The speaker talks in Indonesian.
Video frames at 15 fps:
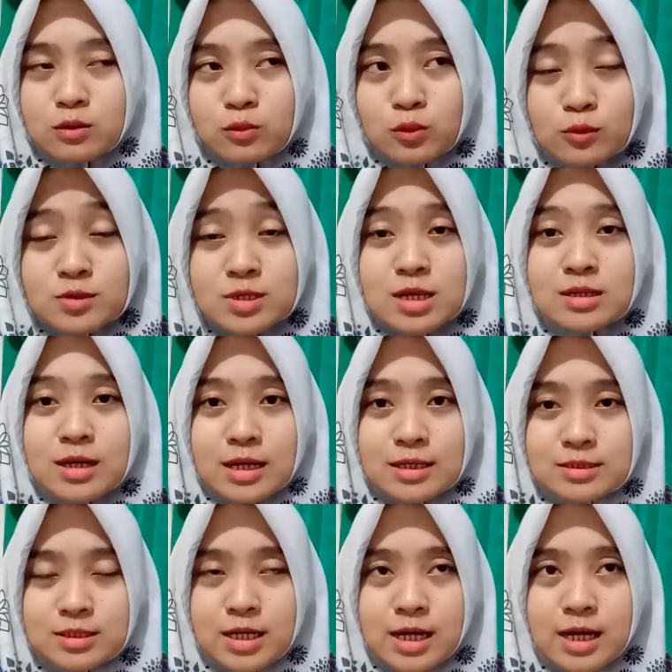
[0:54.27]
urusan
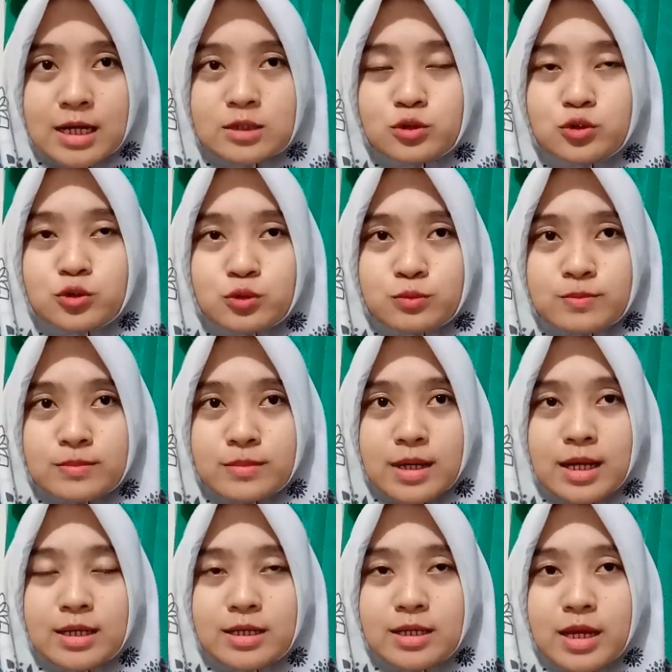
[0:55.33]
ranjang
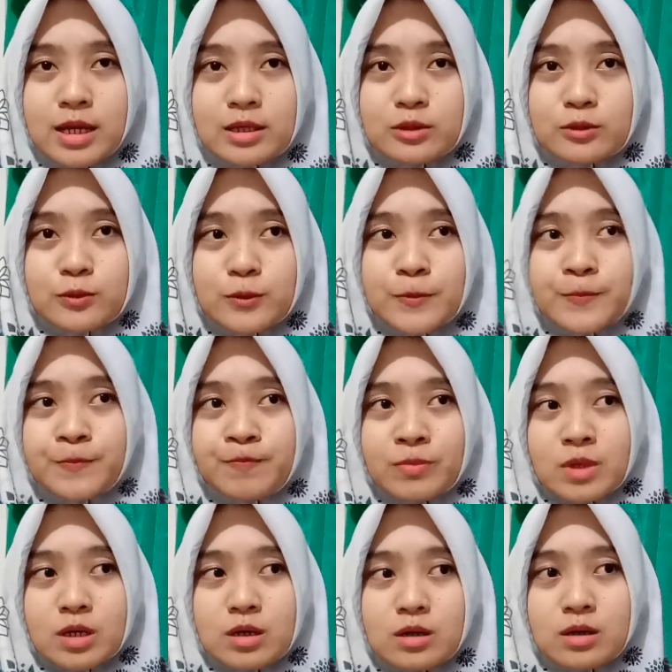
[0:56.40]
cuman dia itu
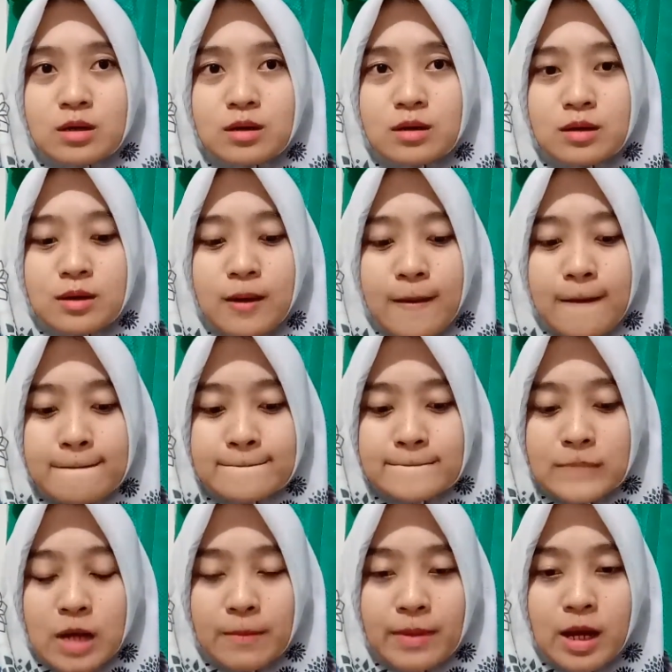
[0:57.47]
uh,
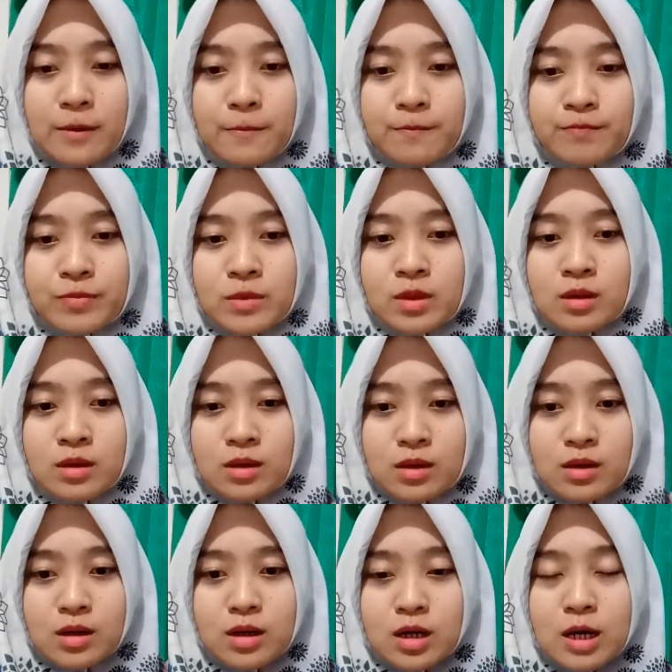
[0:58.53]
apa
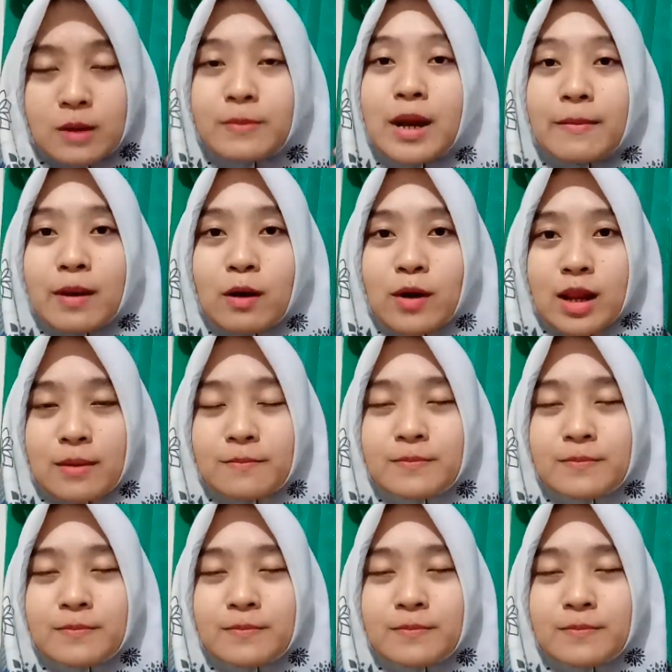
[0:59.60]
uh, berapa